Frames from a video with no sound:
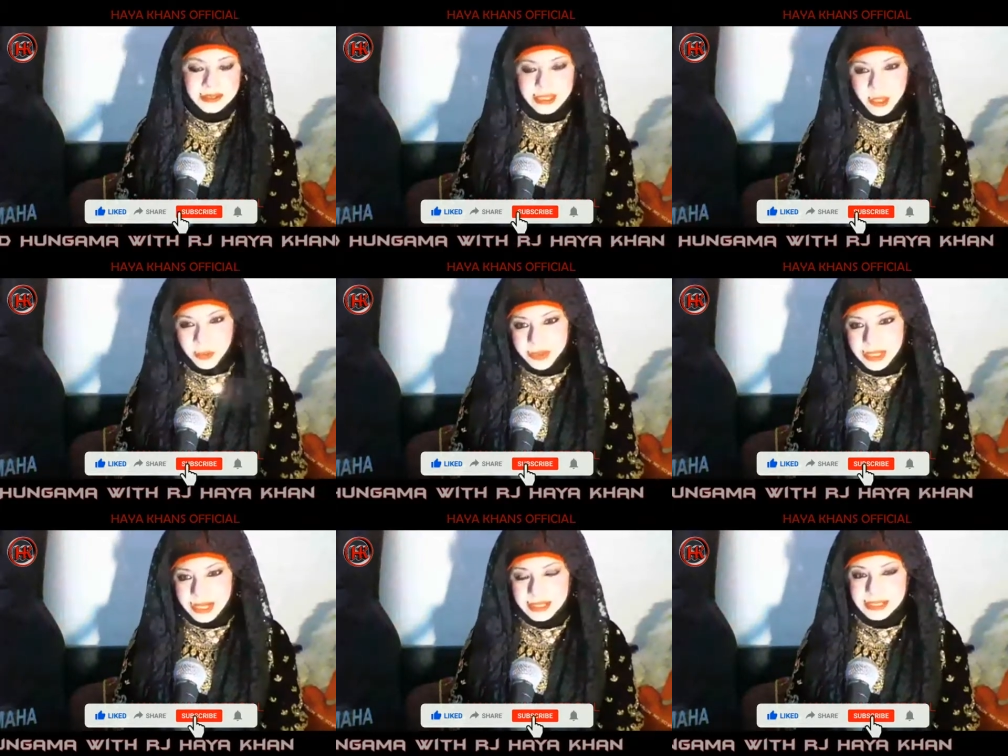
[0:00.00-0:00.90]
ये
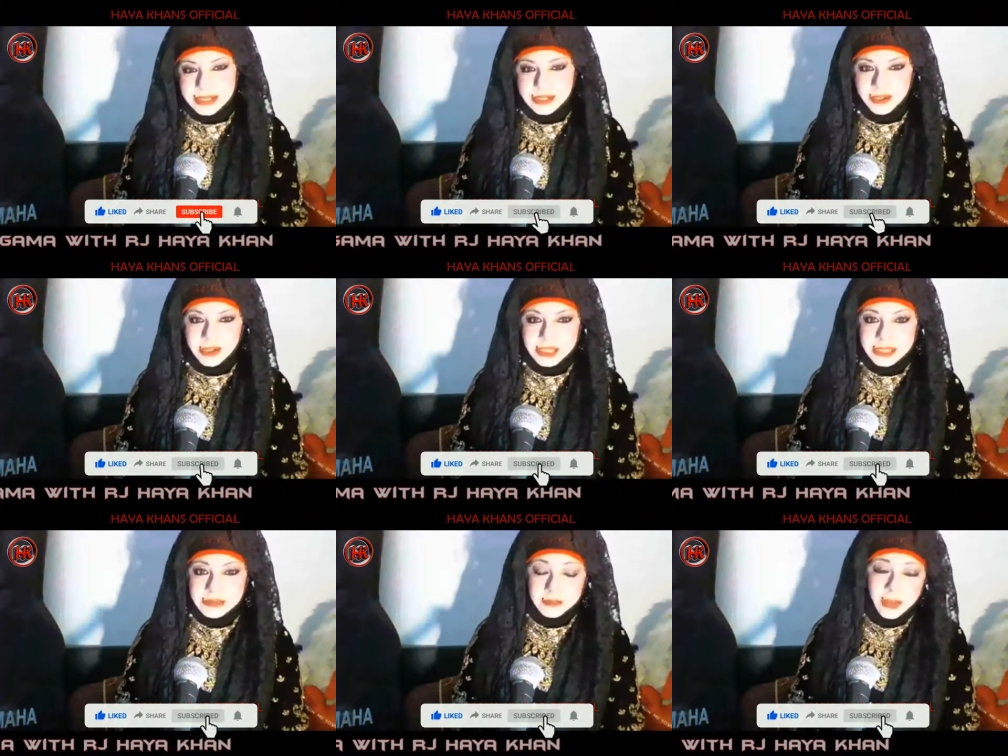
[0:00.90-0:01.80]
कोविड 19 और
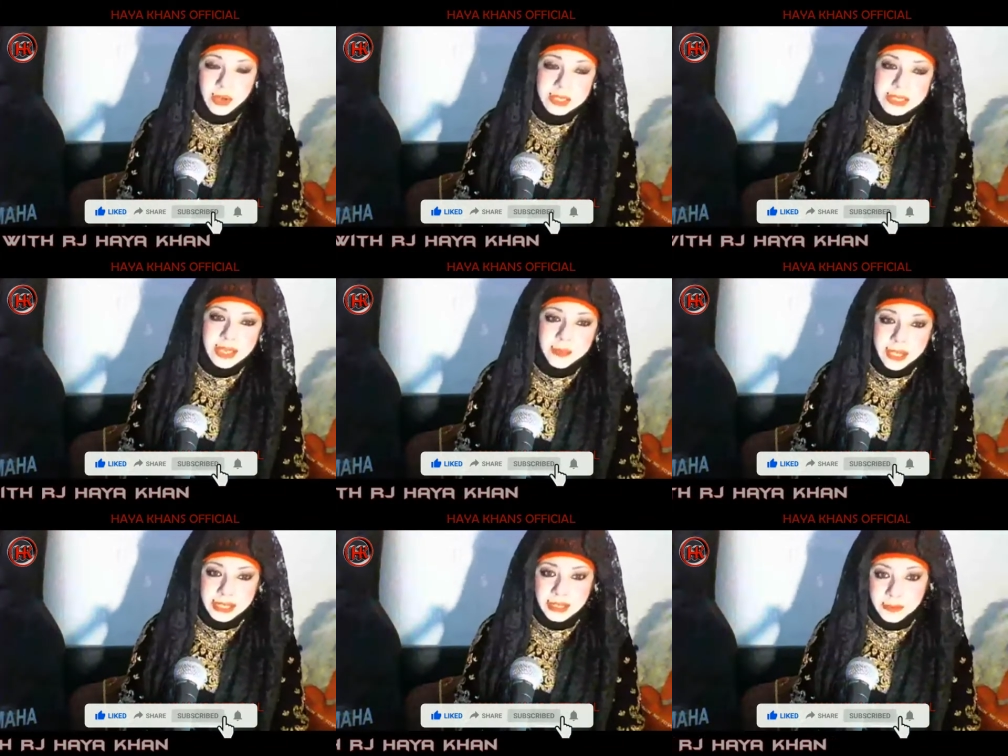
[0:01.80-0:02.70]
जिस बहुत से
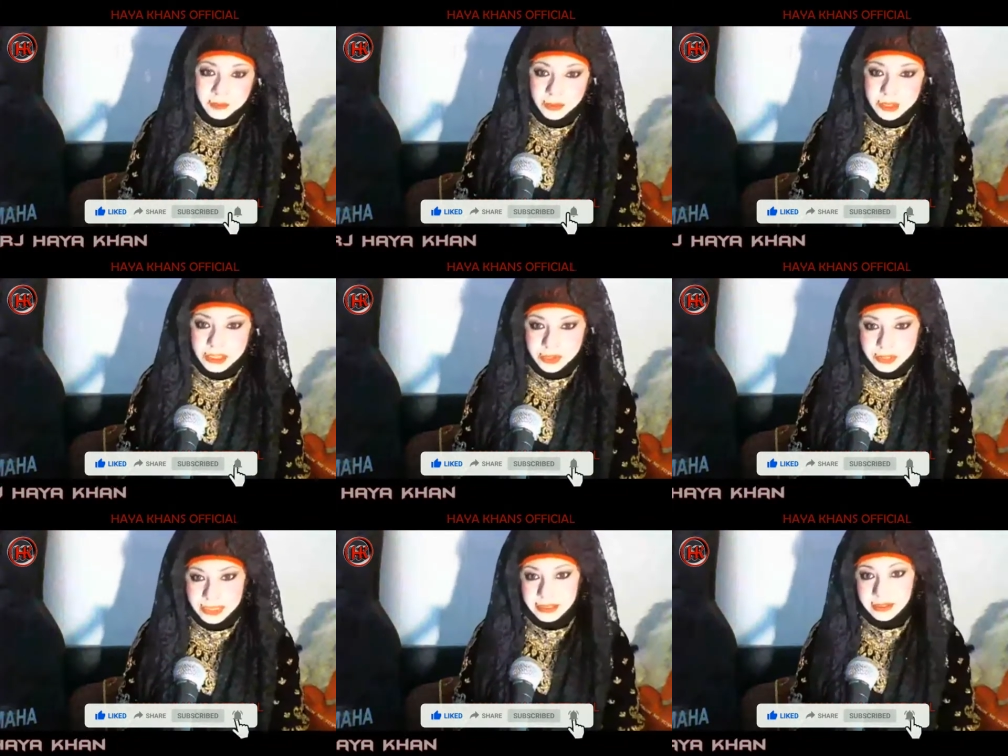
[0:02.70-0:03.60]
हमारे अपनों ने
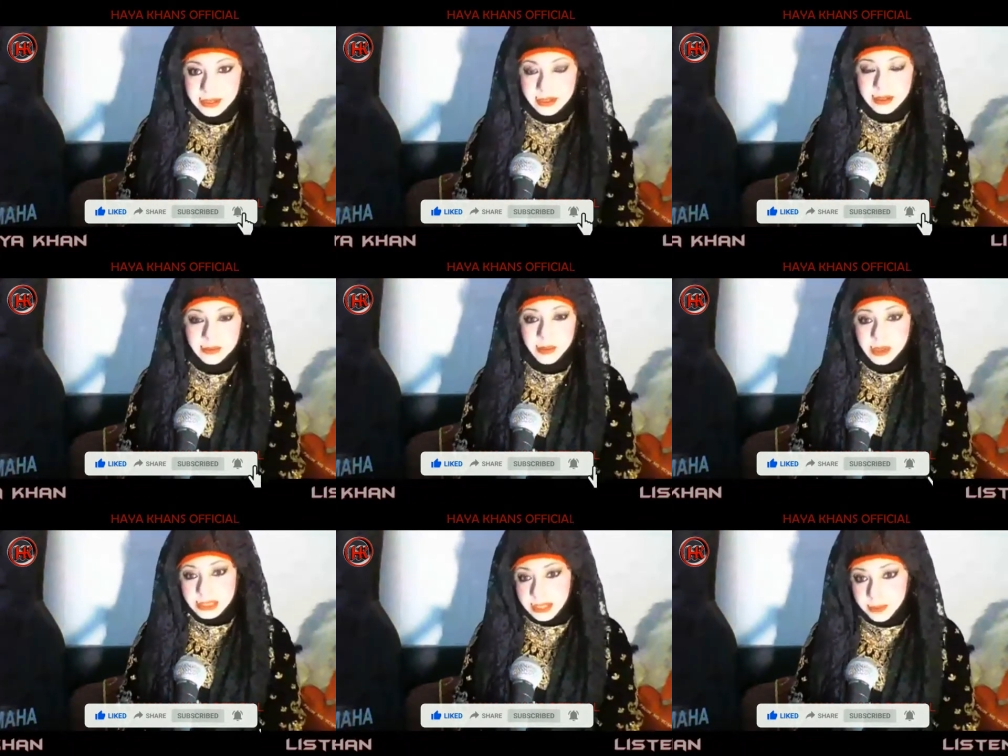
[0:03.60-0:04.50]
जो है
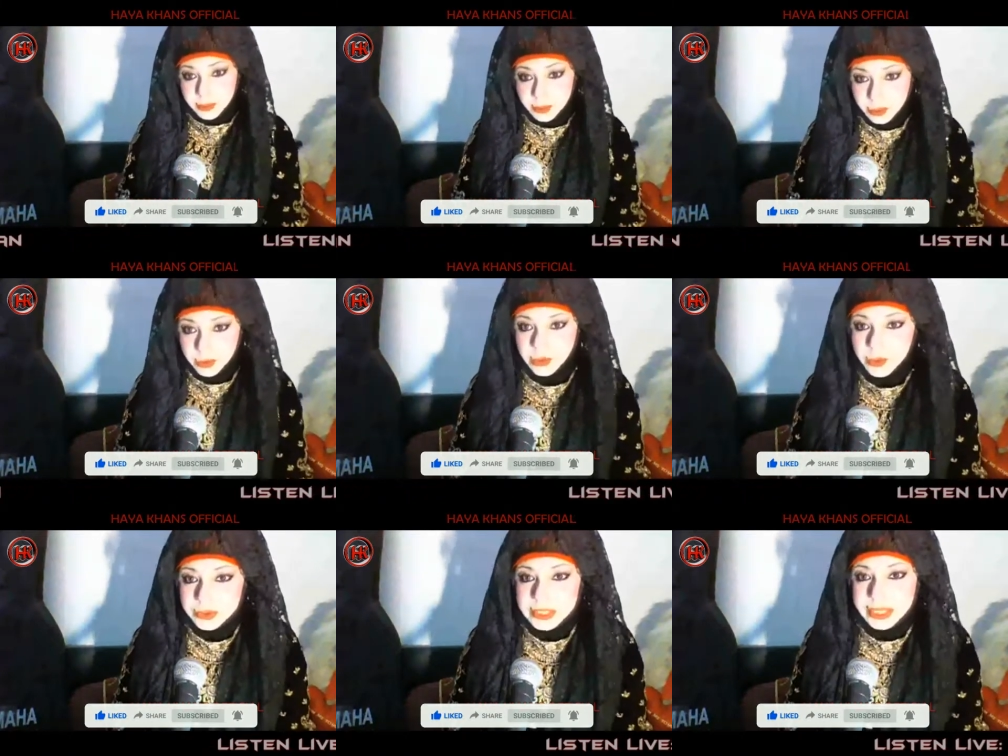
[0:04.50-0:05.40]
बहुत से अपनों को
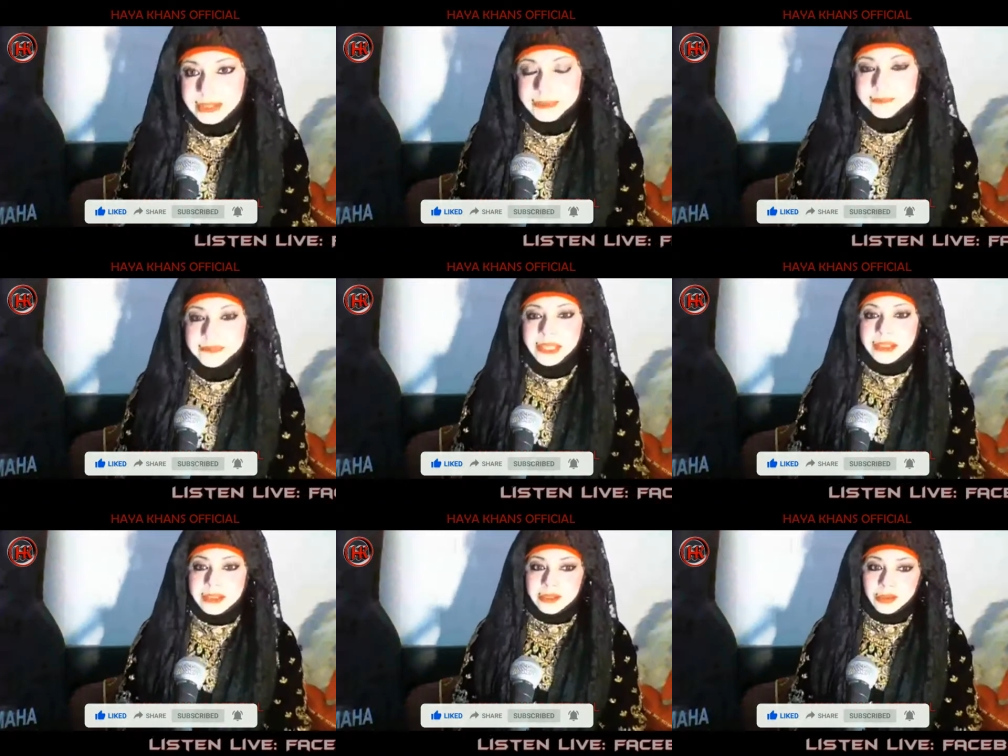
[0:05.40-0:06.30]
खो दिया है
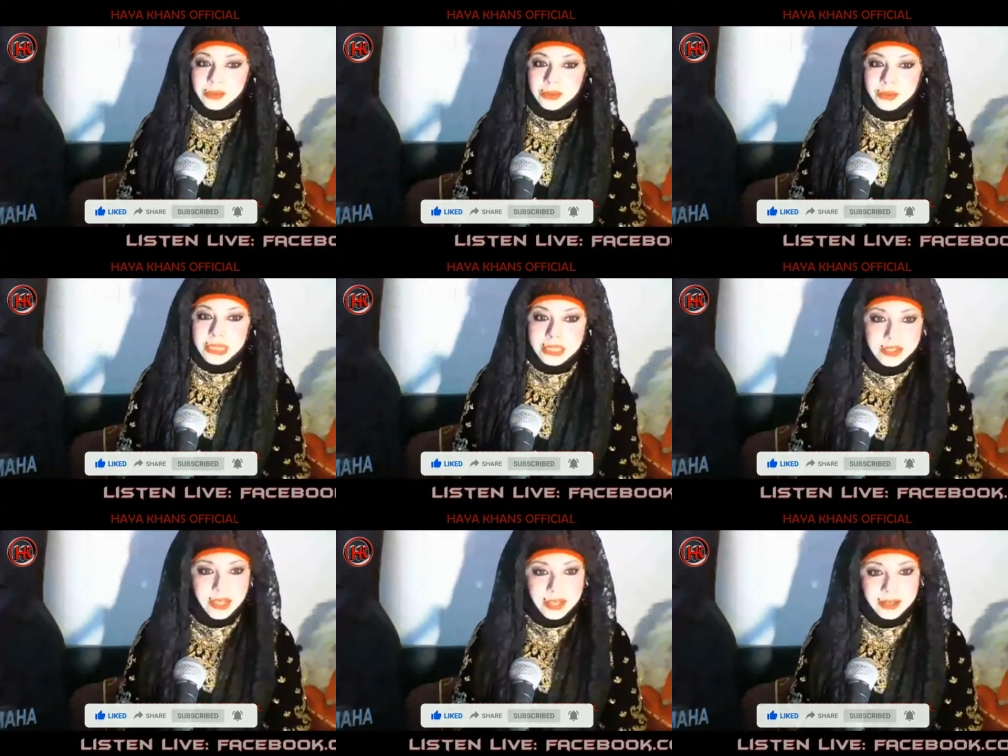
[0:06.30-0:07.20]
तो
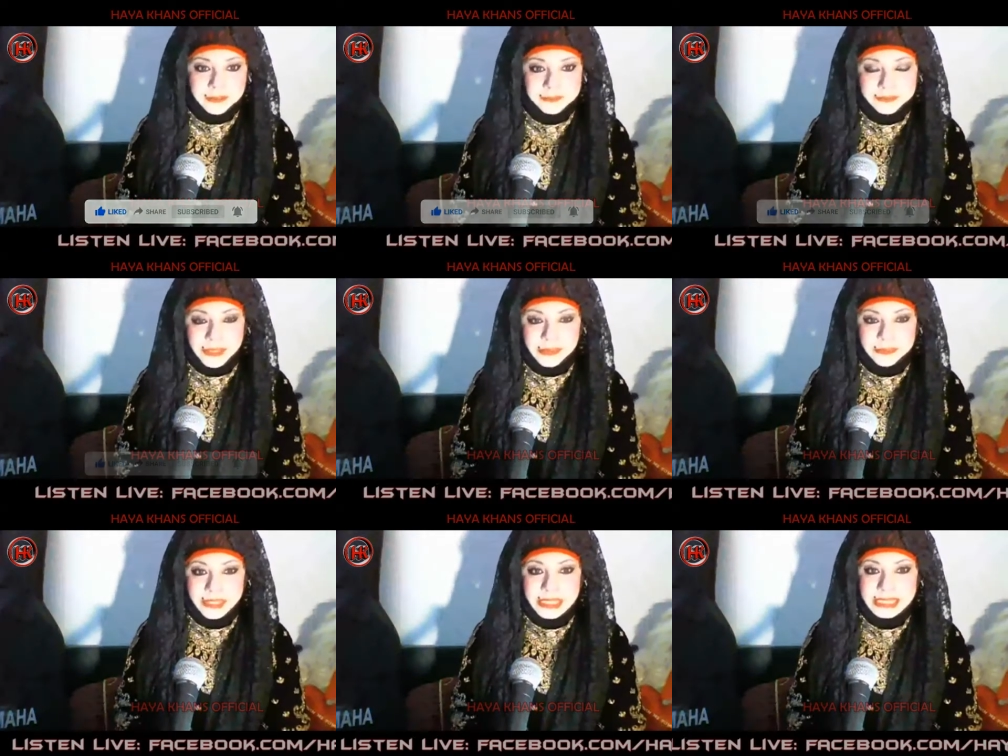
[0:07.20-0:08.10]
इन
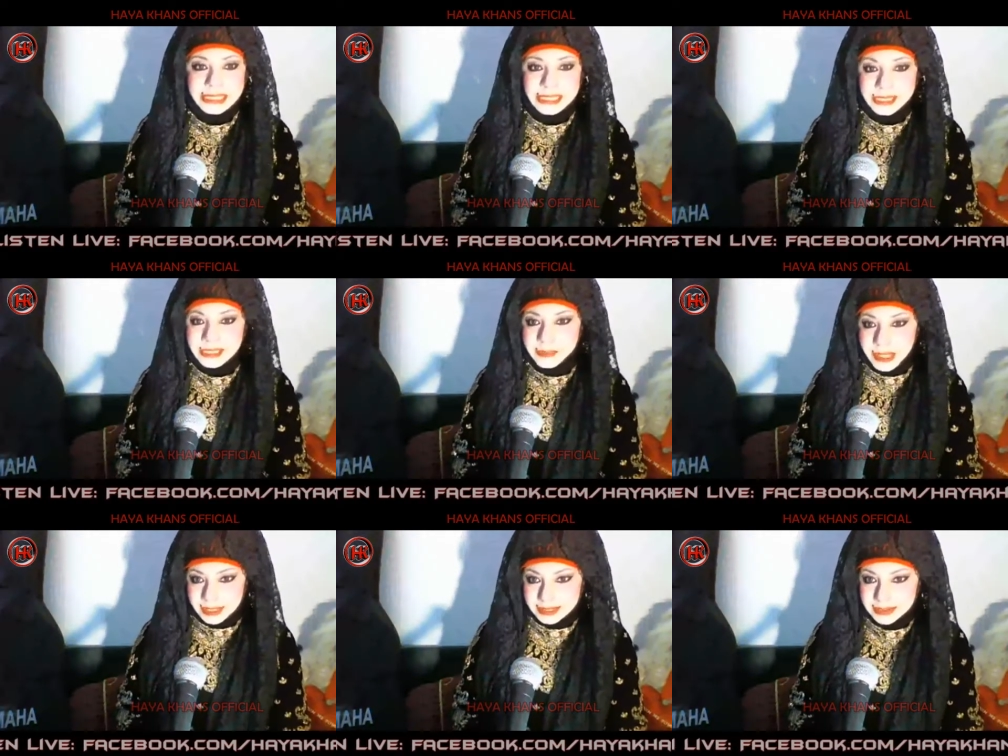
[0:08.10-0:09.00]
बीस इक्कीस
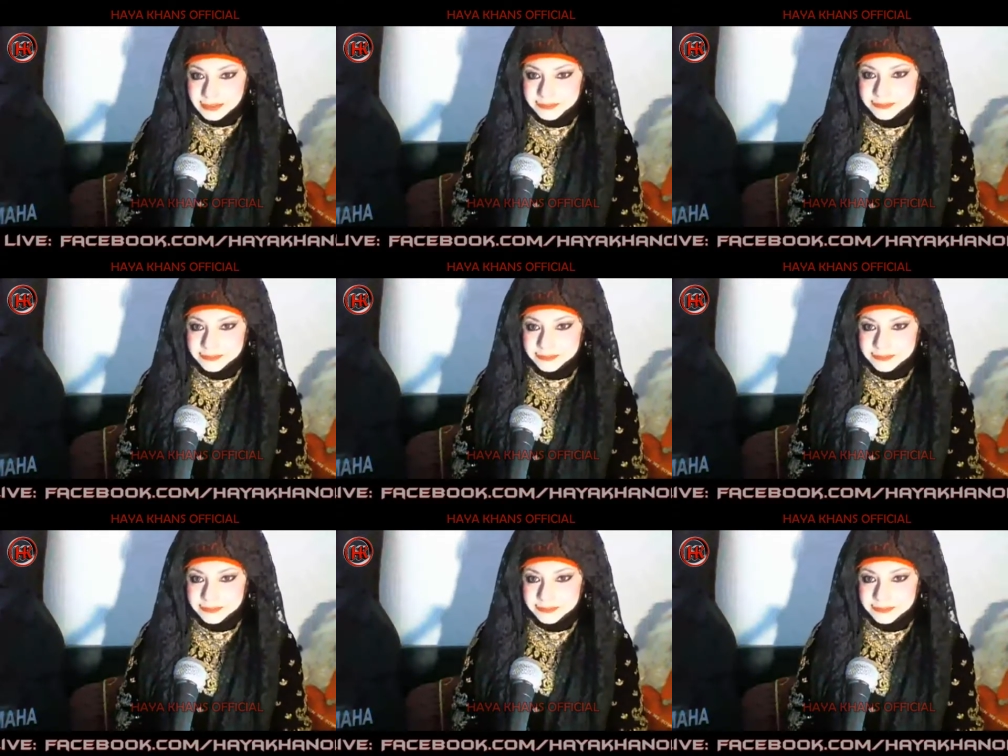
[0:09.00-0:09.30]
में ऐसा